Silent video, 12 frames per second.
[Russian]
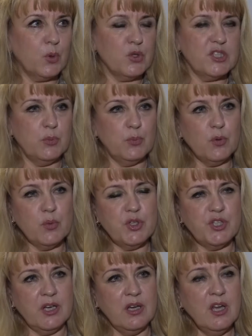просят
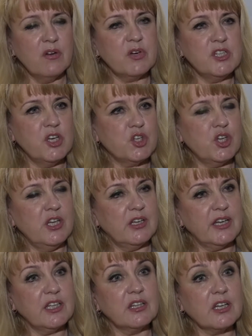помощи в разрешении
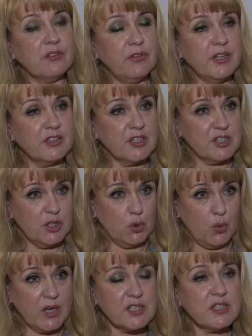каких-то конфликтных
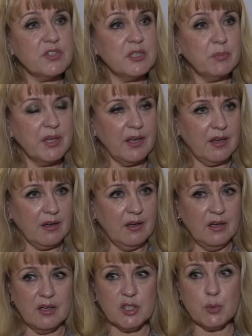ситуаций в семье,
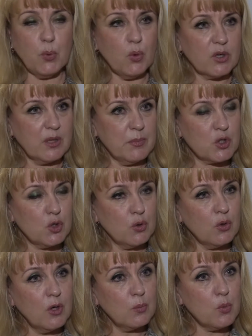споры
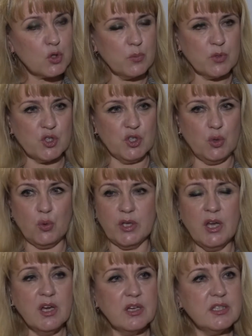между мужем и
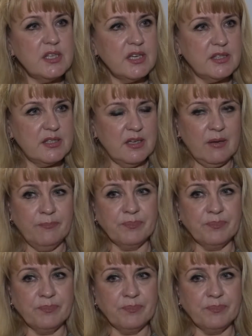женой, дети,